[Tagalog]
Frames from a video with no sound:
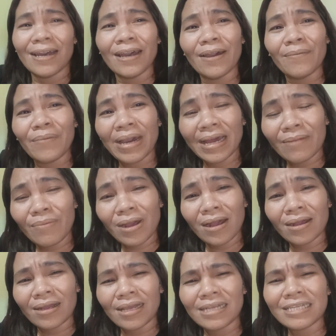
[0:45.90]
Para
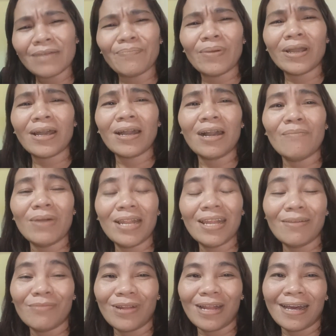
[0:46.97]
bang isang pagkakamali
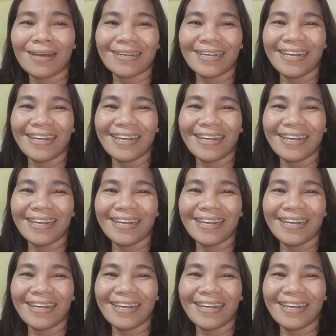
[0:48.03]
mo lang,